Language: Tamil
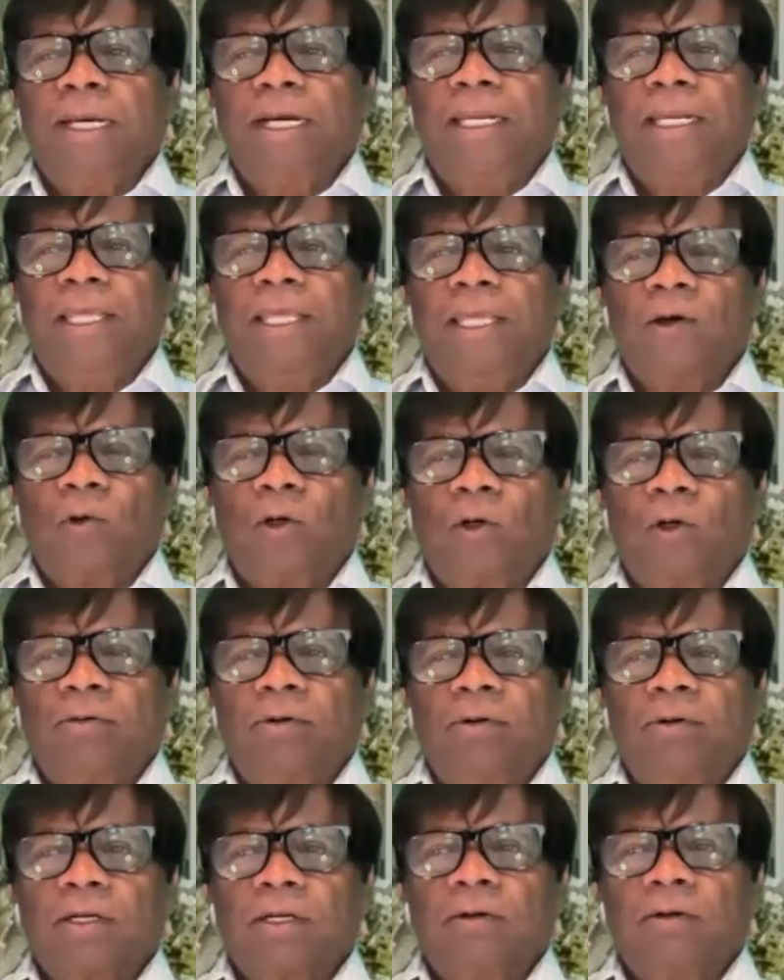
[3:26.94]
பின்னணியை
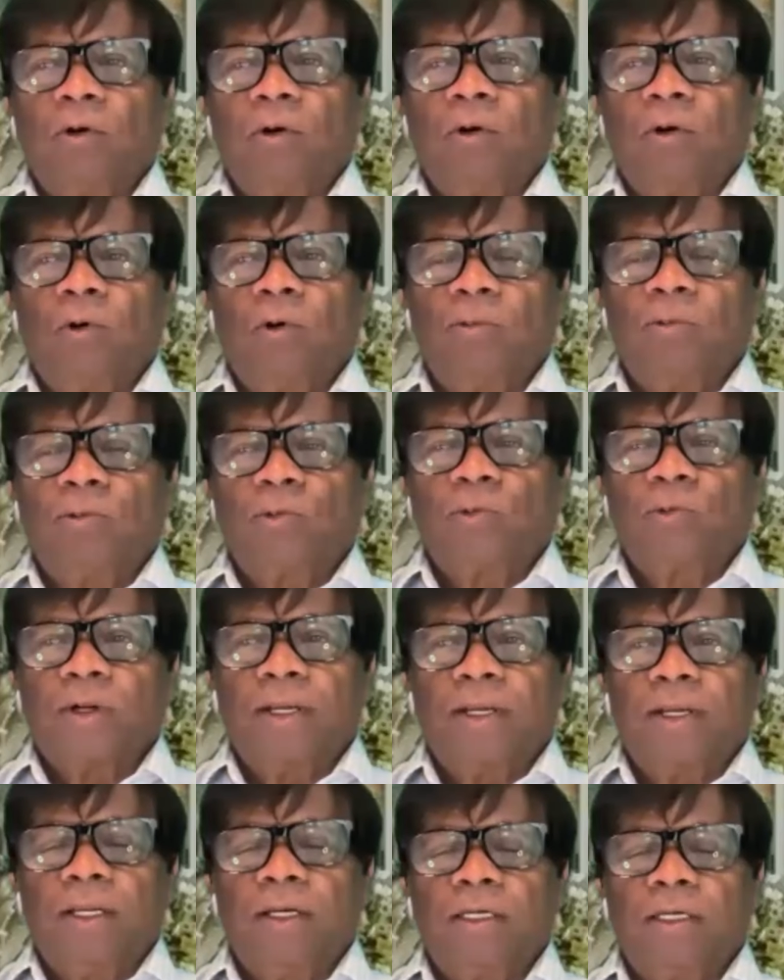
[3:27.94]
கொண்டவர்
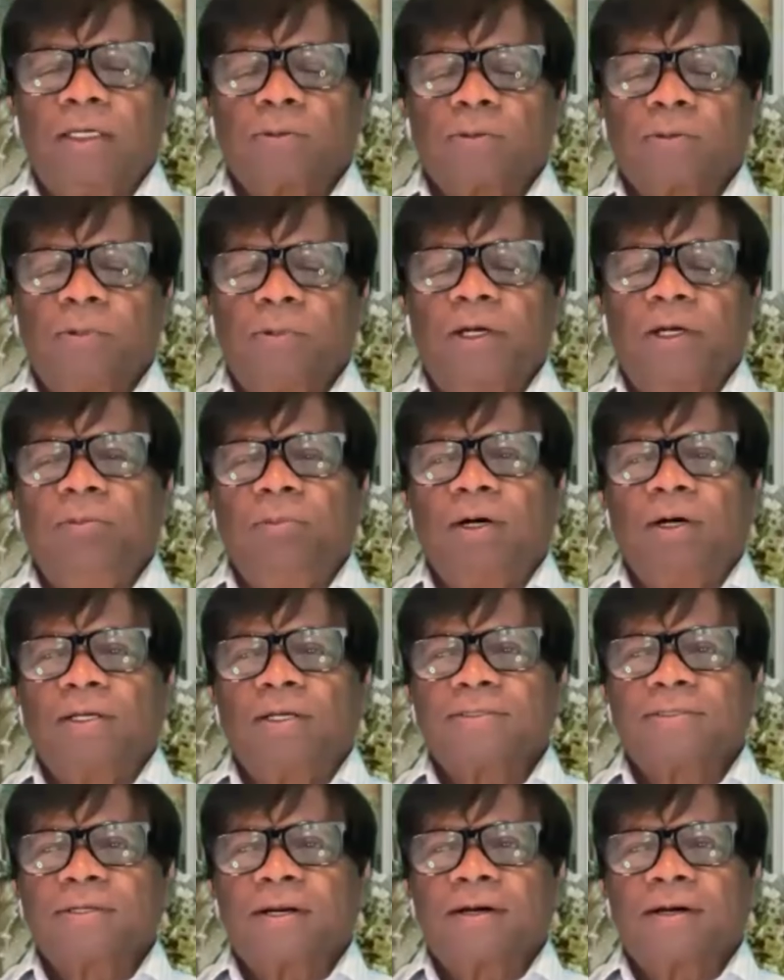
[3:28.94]
உளவுத்துறையில ஸ்பை
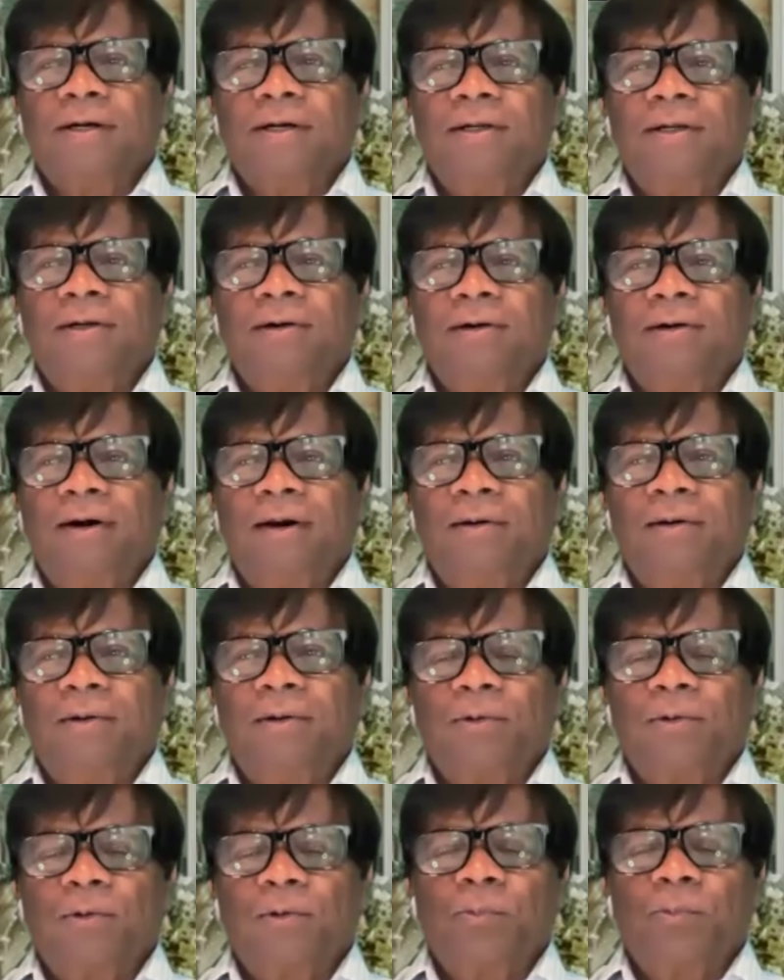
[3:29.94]
மாஸ்டர் என்று
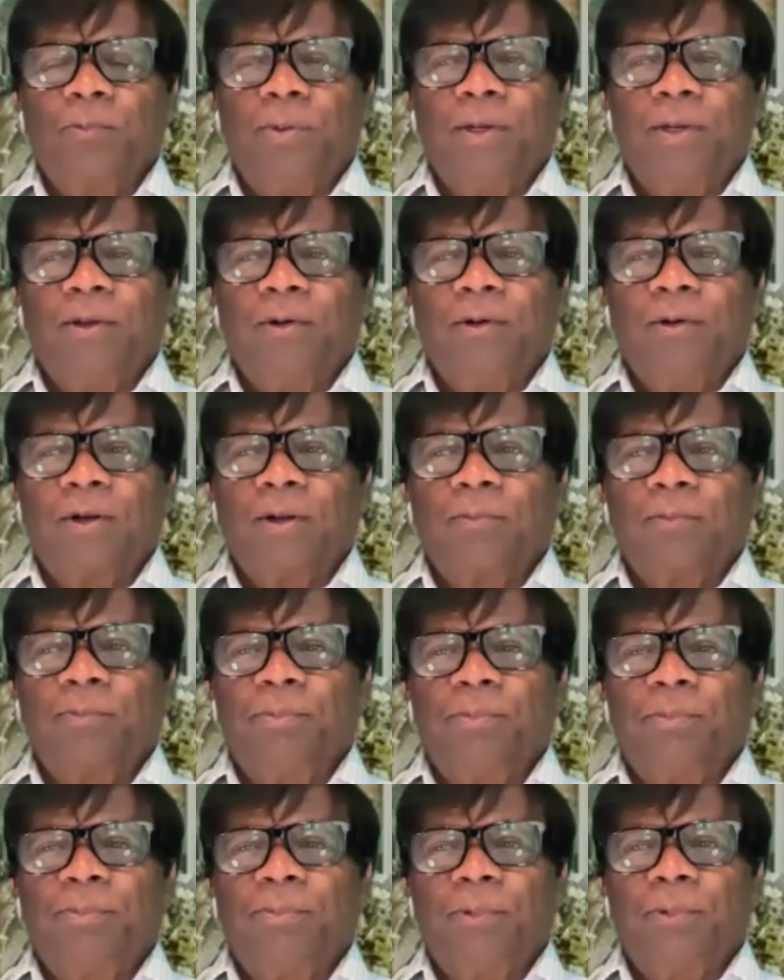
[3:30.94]
ஒரு
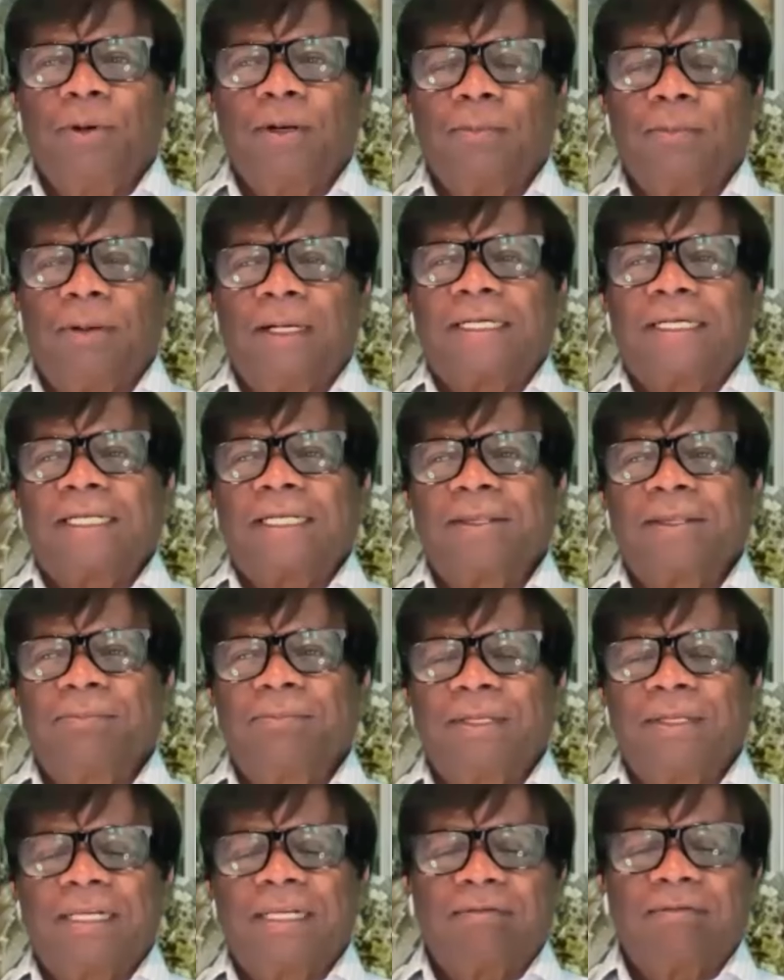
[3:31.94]
ஒன்ற பட்டத்தை
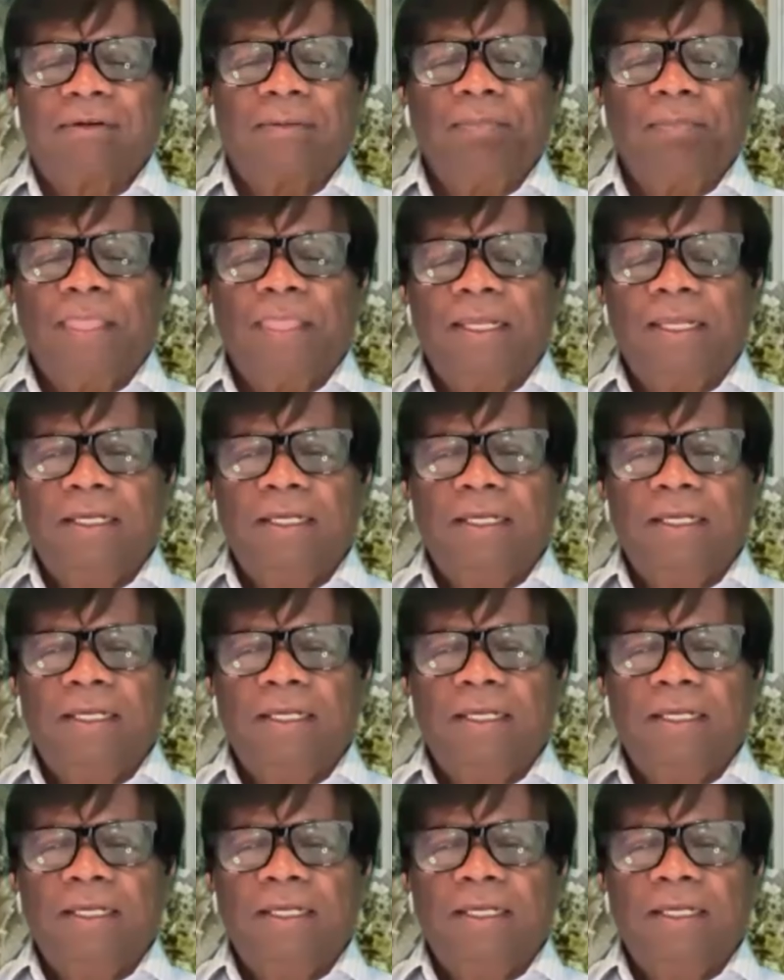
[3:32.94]
பெற்றவர்